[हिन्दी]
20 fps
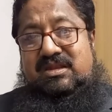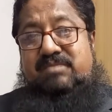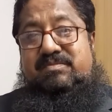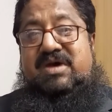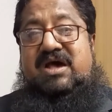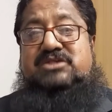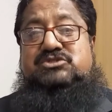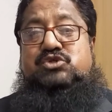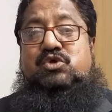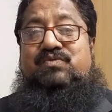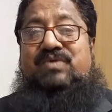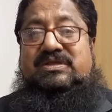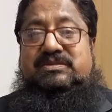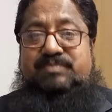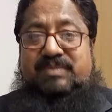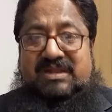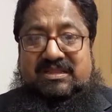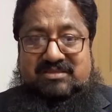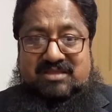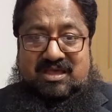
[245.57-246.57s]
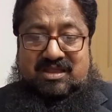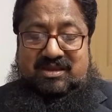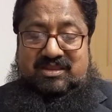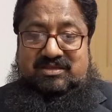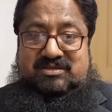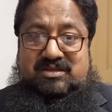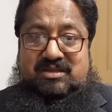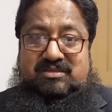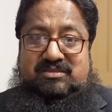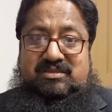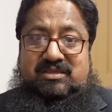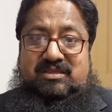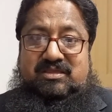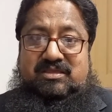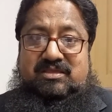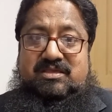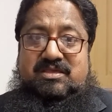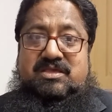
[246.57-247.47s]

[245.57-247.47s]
नमाज को वक्त पर अदा नहीं करते